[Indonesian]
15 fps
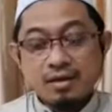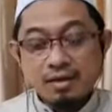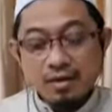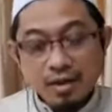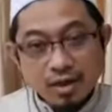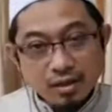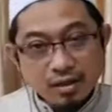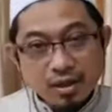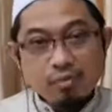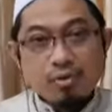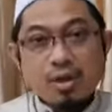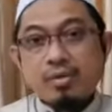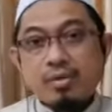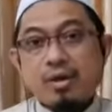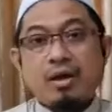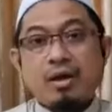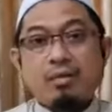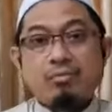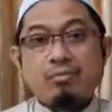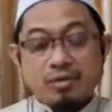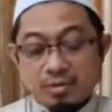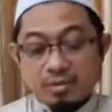Di antara ulama yang
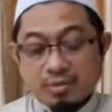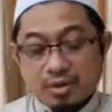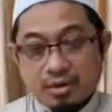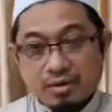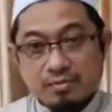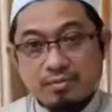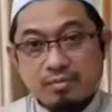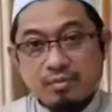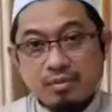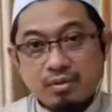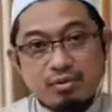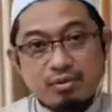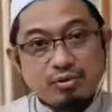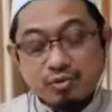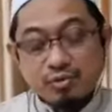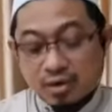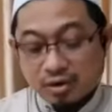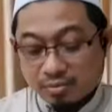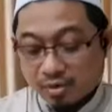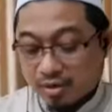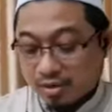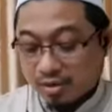mu'tabar, tunjukkan
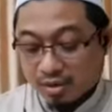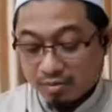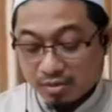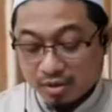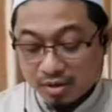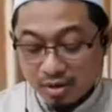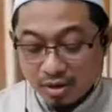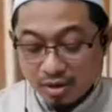kepada kami.